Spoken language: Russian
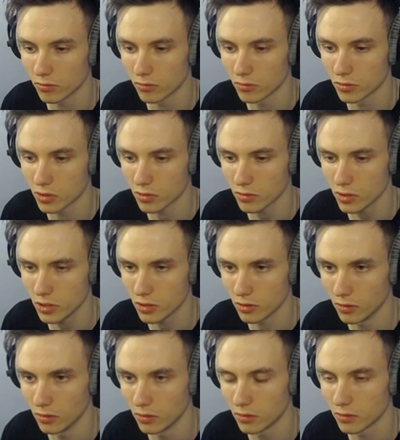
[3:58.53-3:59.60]
О!
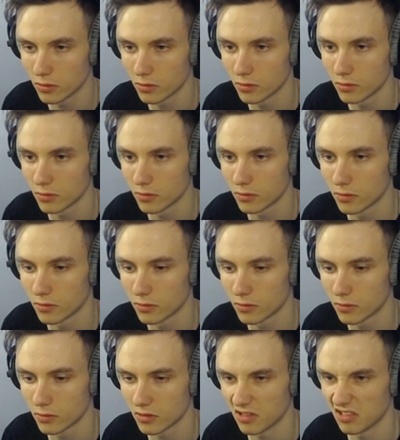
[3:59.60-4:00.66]
Заруинил. Что это?
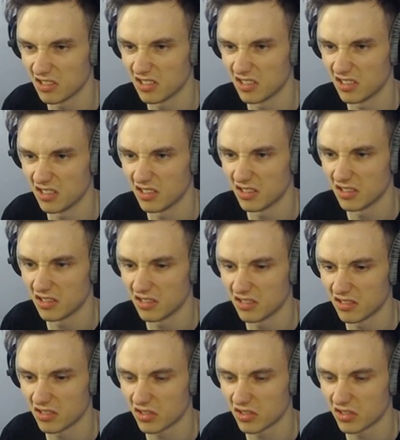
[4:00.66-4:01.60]
Лаки пикекс.